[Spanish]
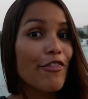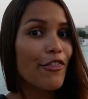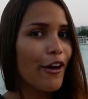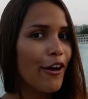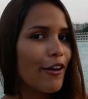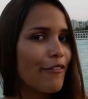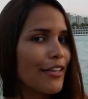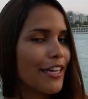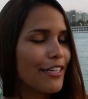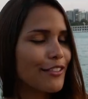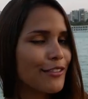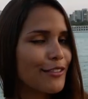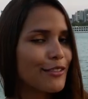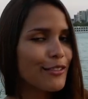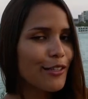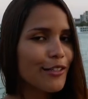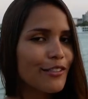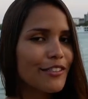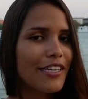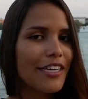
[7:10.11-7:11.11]
No olviden
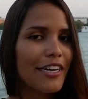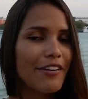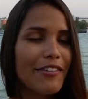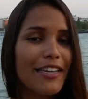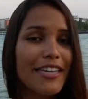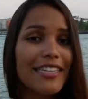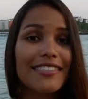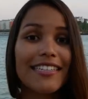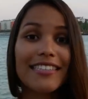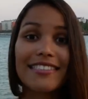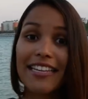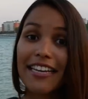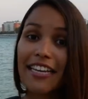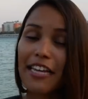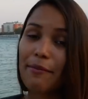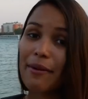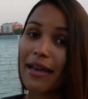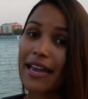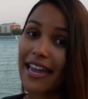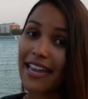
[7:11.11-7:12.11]
suscribirse,
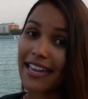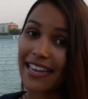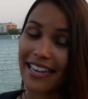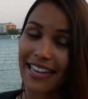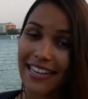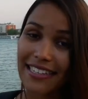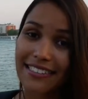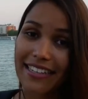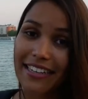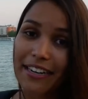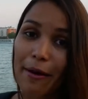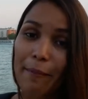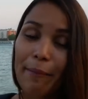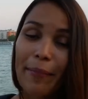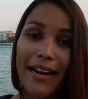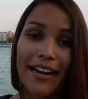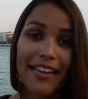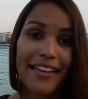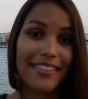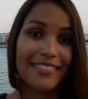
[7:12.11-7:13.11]
seguirme en Instagram
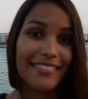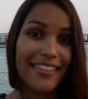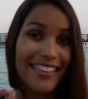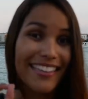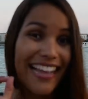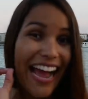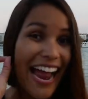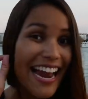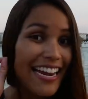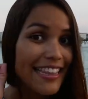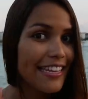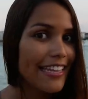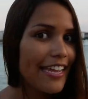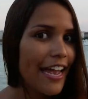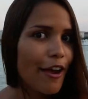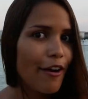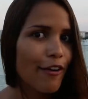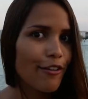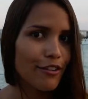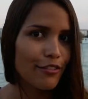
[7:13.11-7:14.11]
para que estén al
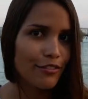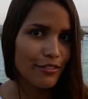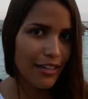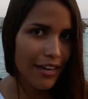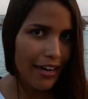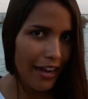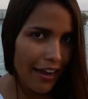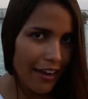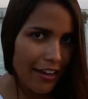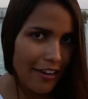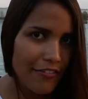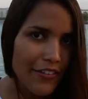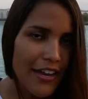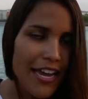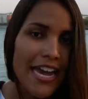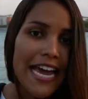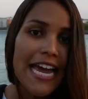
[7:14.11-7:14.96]
día con los live.